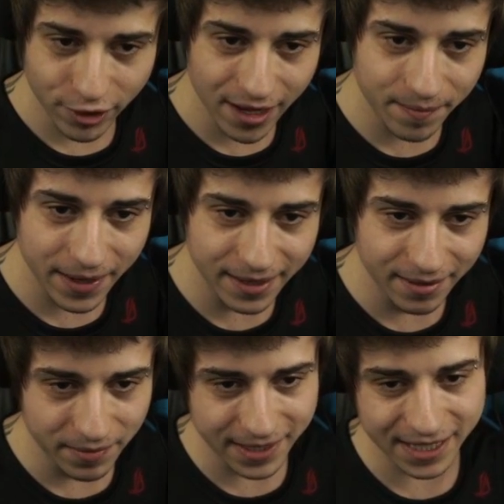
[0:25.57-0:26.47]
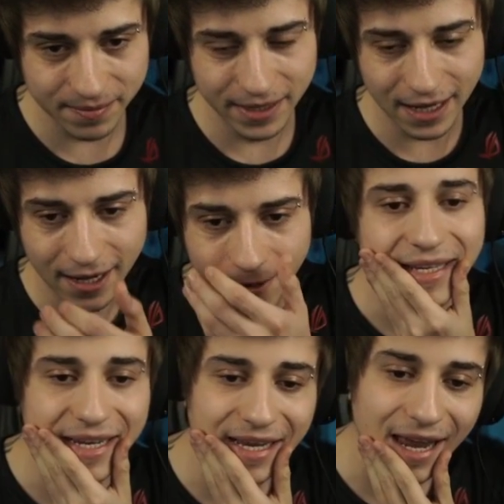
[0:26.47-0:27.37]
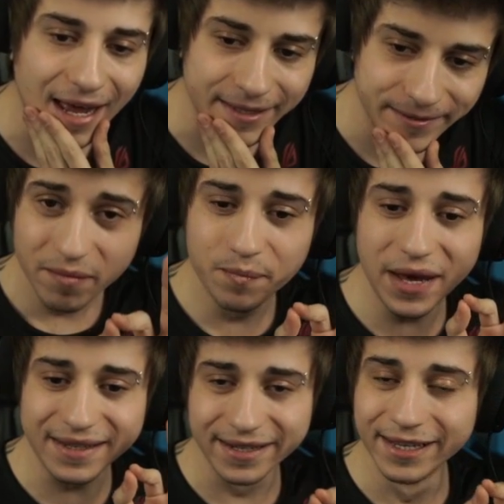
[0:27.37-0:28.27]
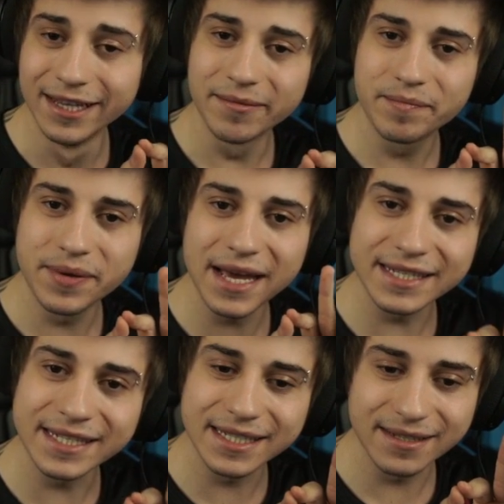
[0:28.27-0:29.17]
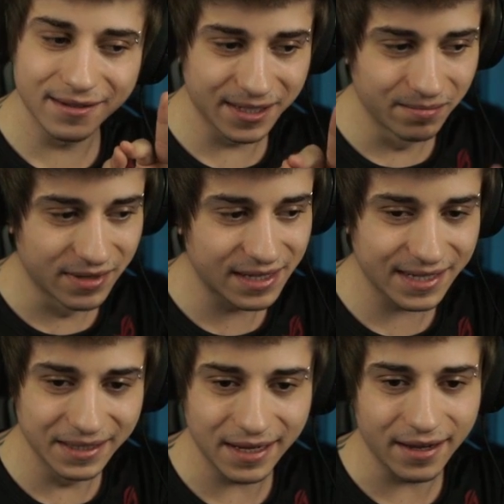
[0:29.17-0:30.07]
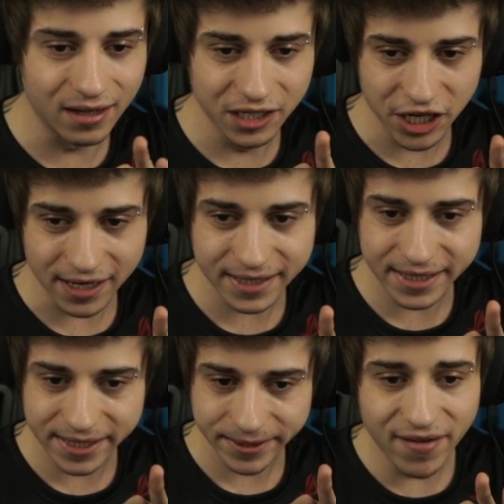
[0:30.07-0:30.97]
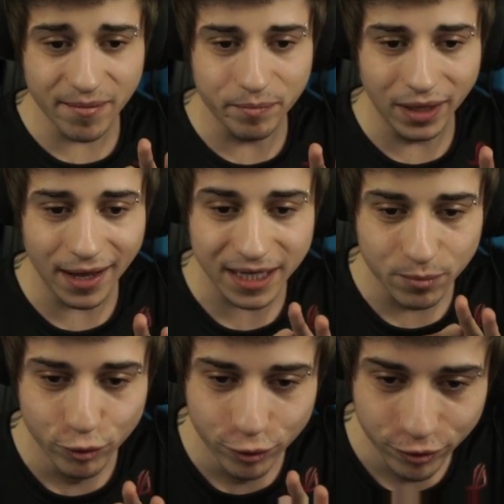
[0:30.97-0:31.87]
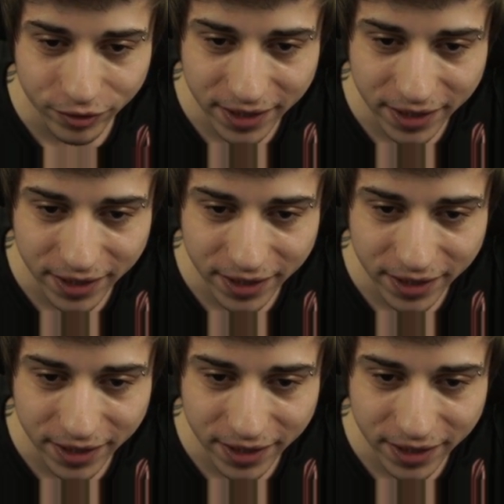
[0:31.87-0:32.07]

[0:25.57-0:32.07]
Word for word: Bu RP'nin bir kısmıyla yeni gelen Battle Pass zımbırtısından alacağız. Ve Blood Moon